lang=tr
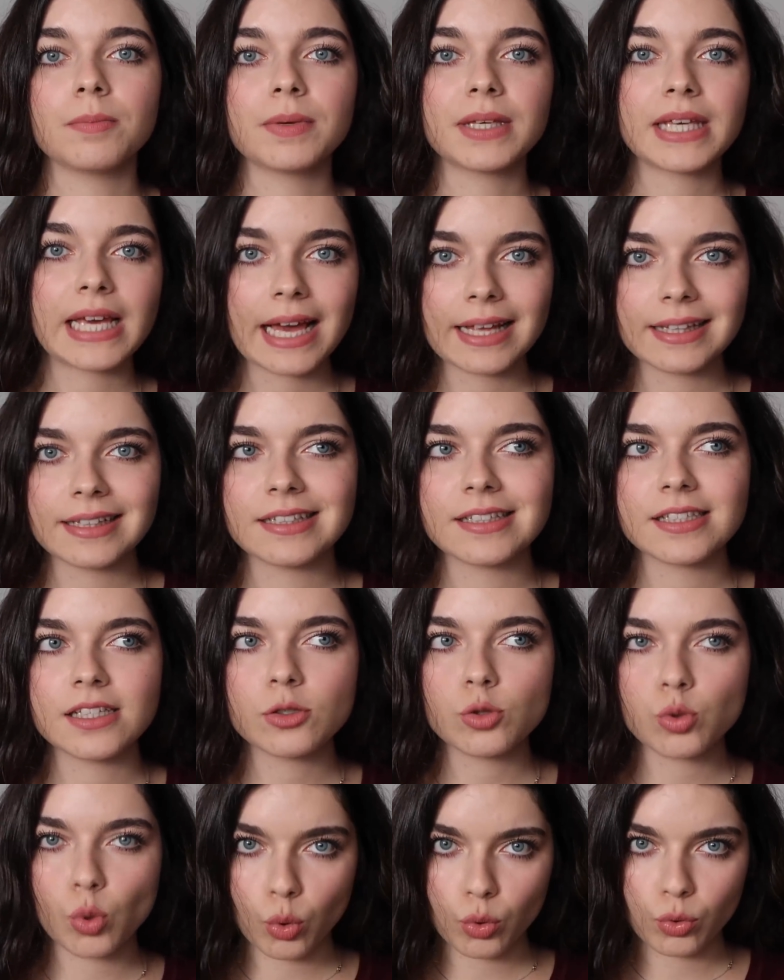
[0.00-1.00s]
Bir
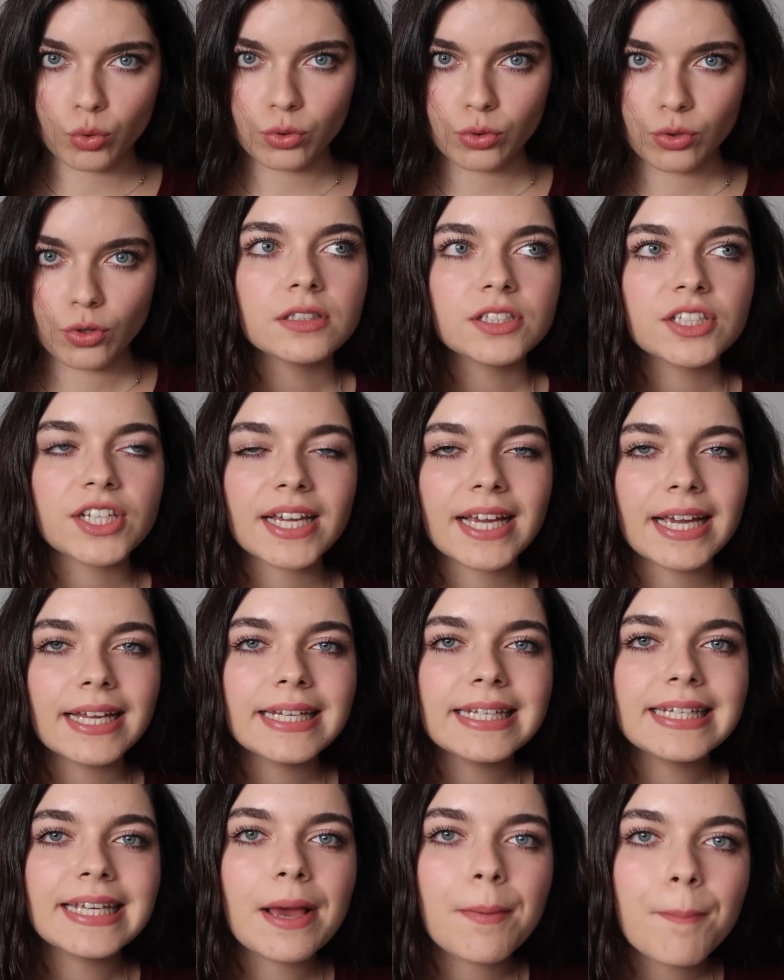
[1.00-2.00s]
kendinize sorun.
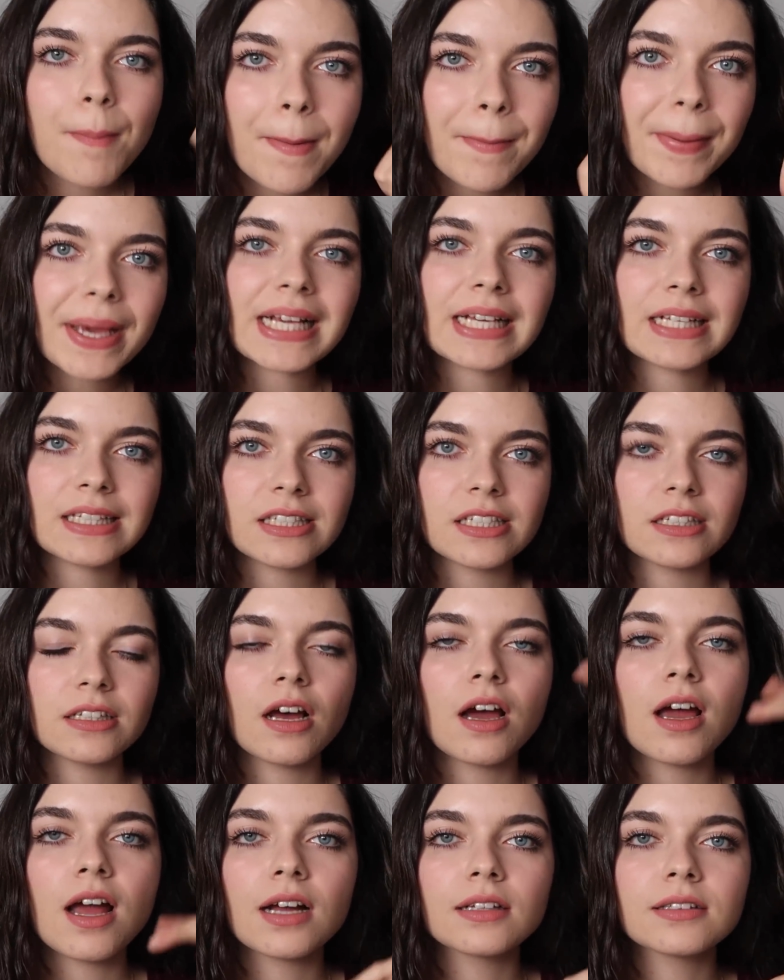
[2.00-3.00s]
Şekeri yememek için,
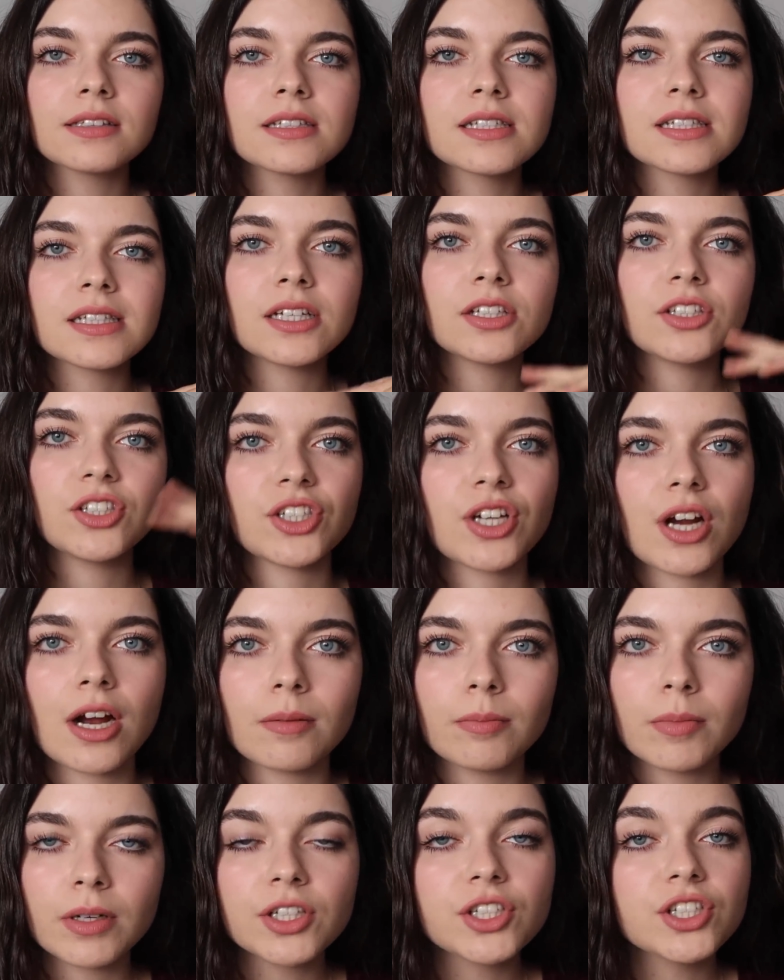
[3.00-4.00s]
hayatınızdan
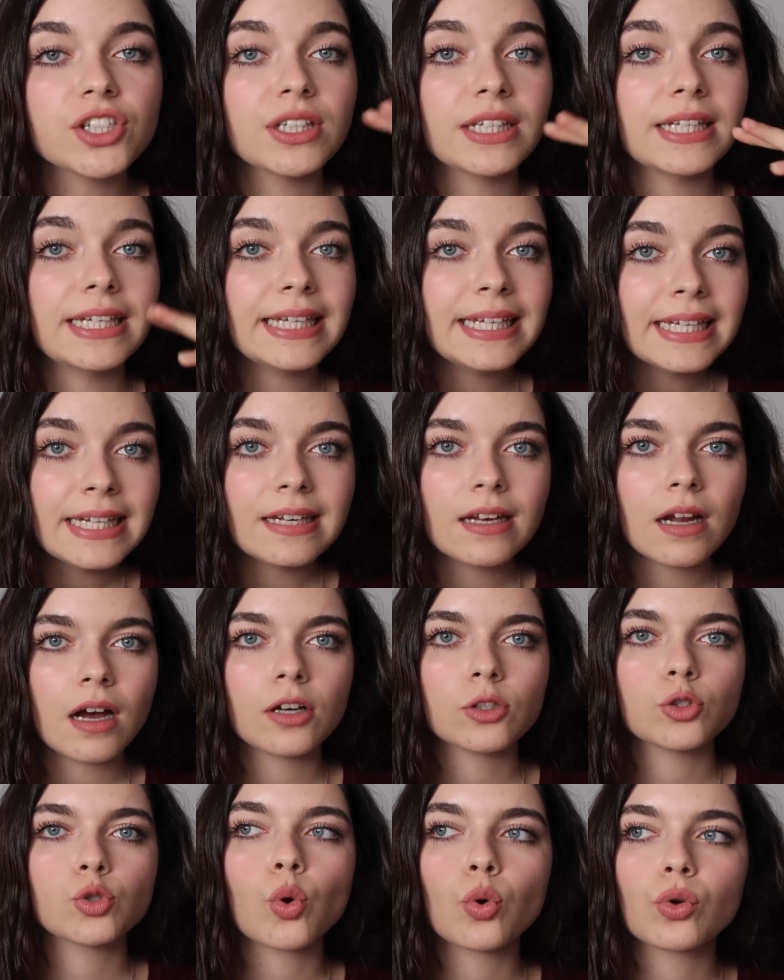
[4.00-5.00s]
çıkartmak için
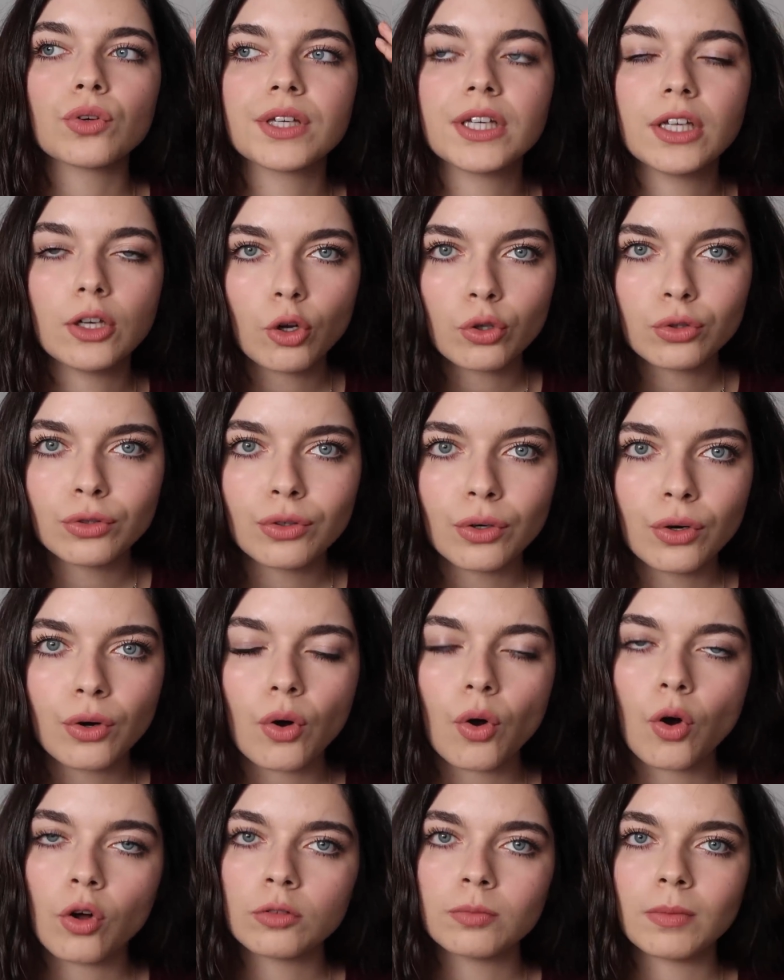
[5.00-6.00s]
illa çok
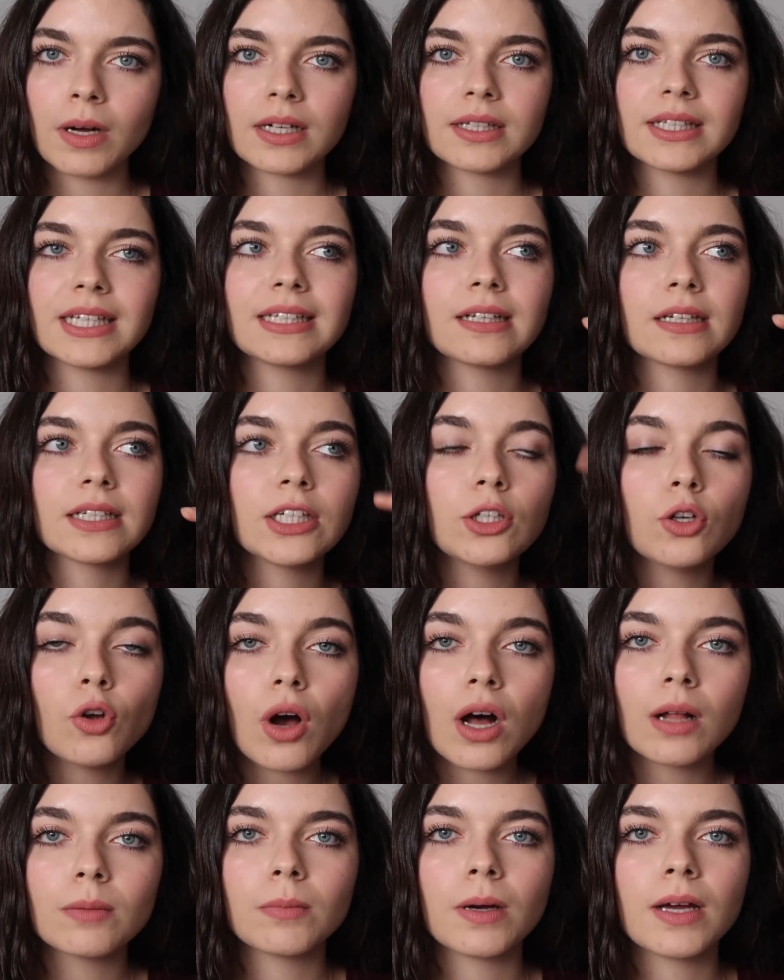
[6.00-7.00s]
kilolu olmak ya da
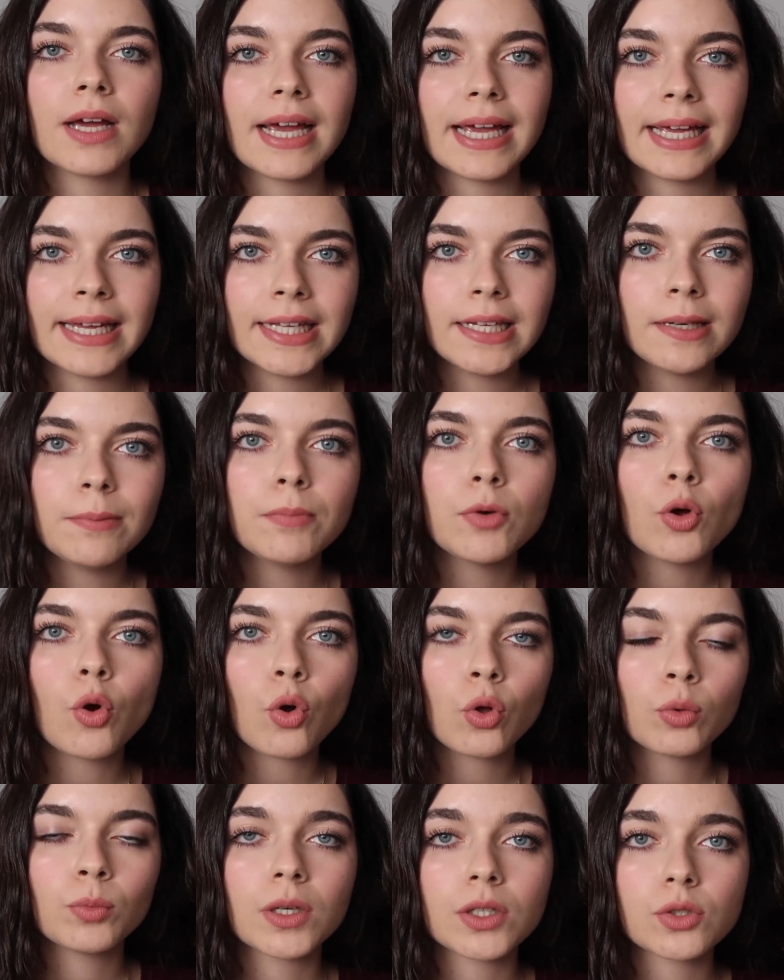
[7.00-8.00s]
kilo almaya eğilimli
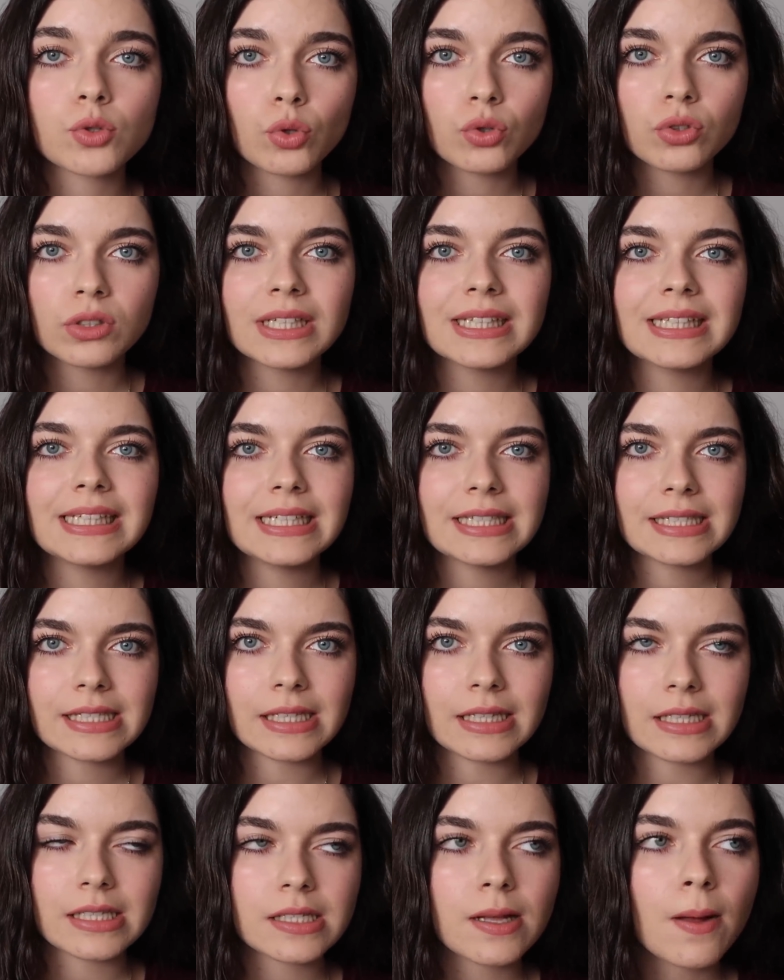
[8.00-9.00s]
olmak zorunda
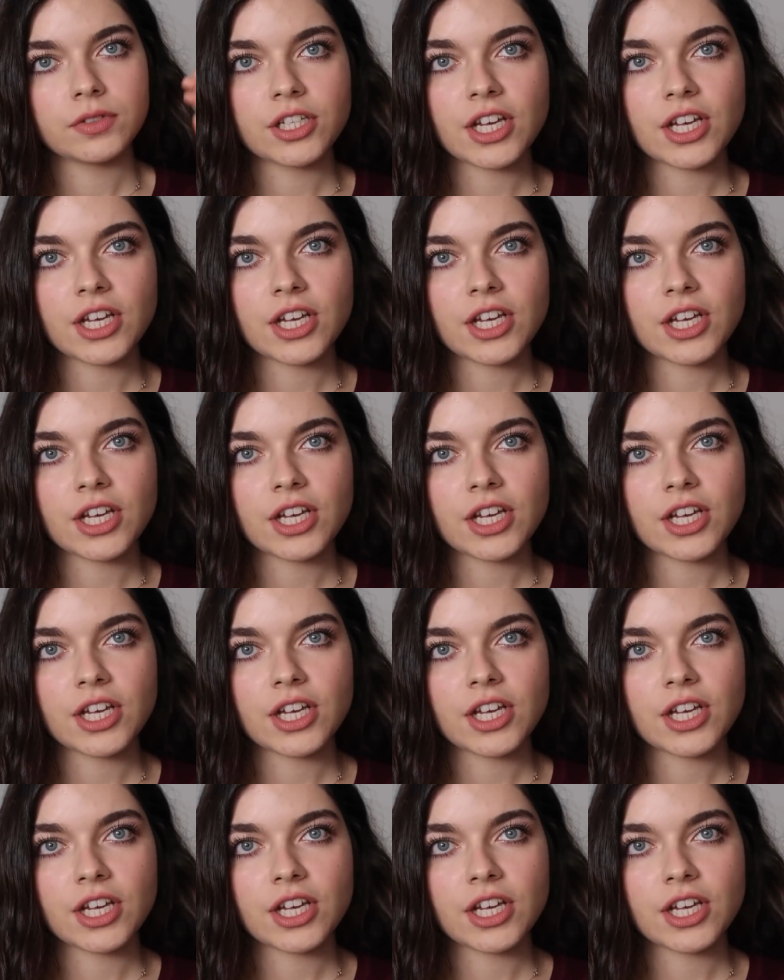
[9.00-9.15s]
değilsiniz.